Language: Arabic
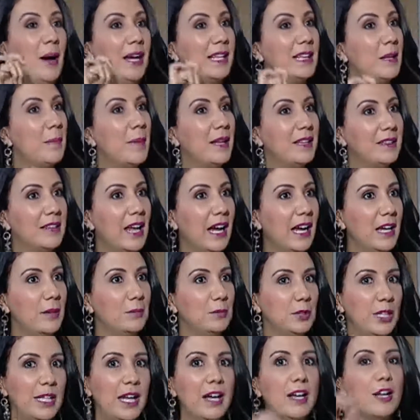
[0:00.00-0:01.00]
واحد الماده
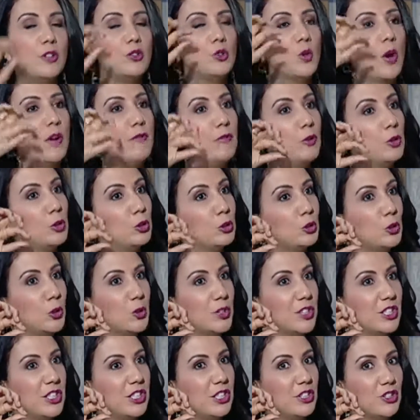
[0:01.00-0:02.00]
حمضيه كنديروها في
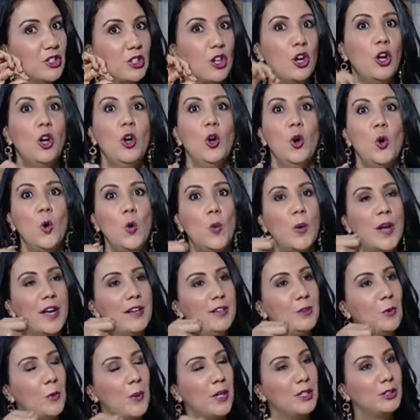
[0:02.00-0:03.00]
الكوتون تيج
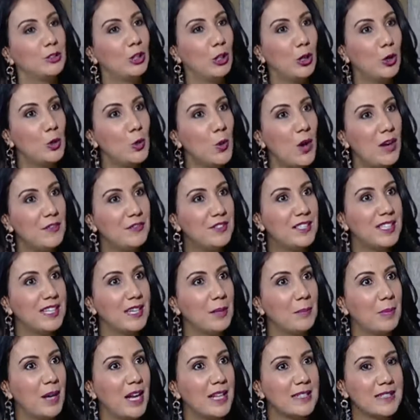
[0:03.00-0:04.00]
وكندخلوها في
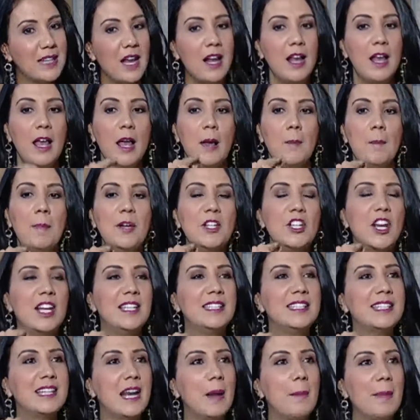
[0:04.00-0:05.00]
ديك البلاصه باش
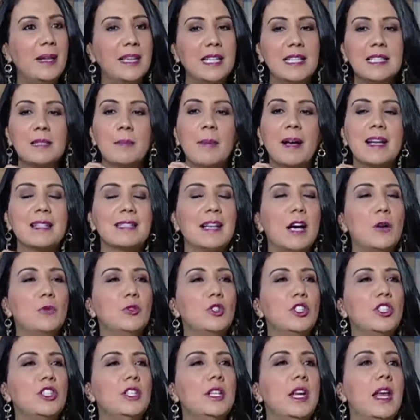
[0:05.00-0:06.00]
هذيك لا ماتريس ما
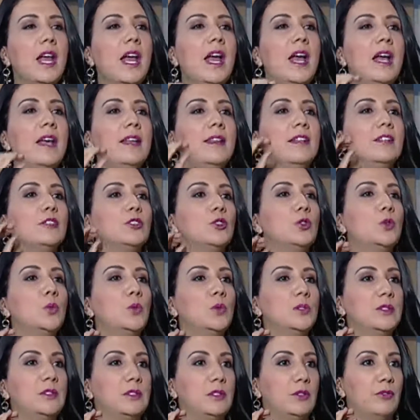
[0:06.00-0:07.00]
كتعاودش نهائيا
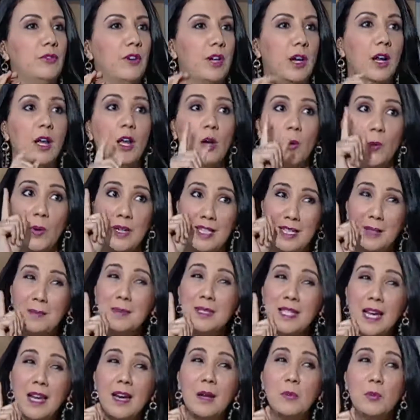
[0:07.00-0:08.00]
تنوض الظفر ولكن
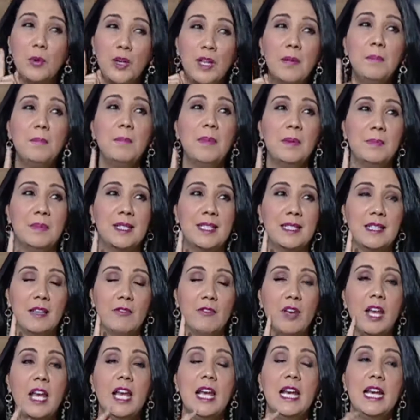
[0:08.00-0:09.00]
مساله مهمه
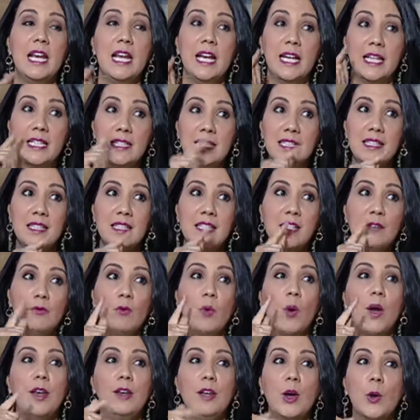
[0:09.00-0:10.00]
بزاف لي
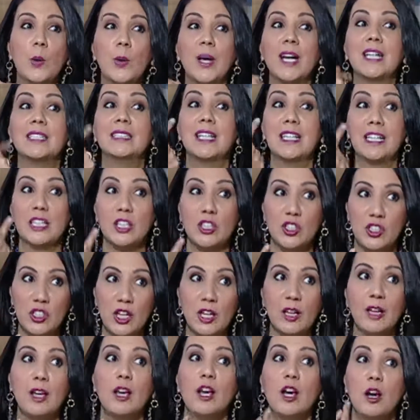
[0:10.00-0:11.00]
ريسيديف انه يقدر
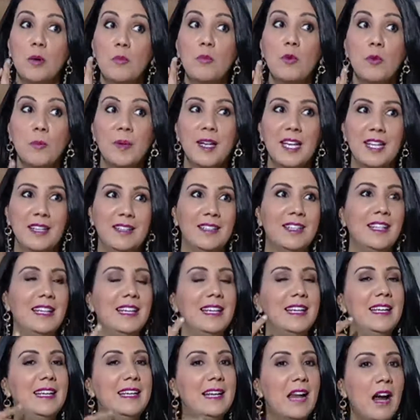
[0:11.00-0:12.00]
يرجع ممكن
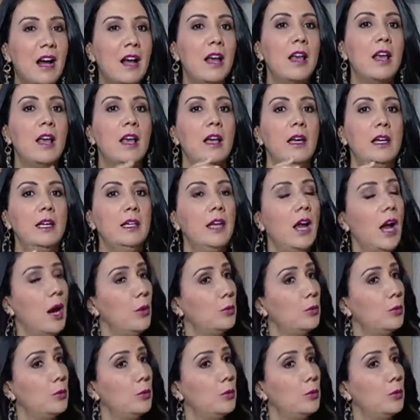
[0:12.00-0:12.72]
الا الا